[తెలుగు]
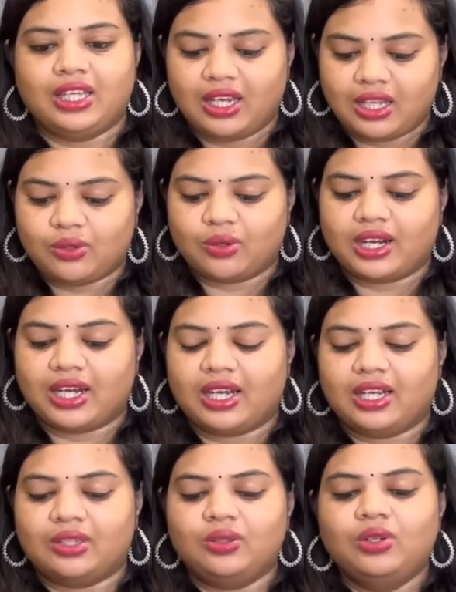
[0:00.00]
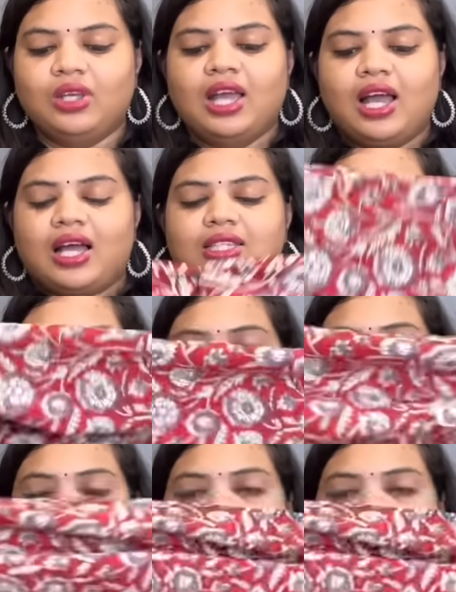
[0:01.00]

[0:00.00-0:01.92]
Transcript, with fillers: ఇలా దొరకట్లేదు అసలు ఎంత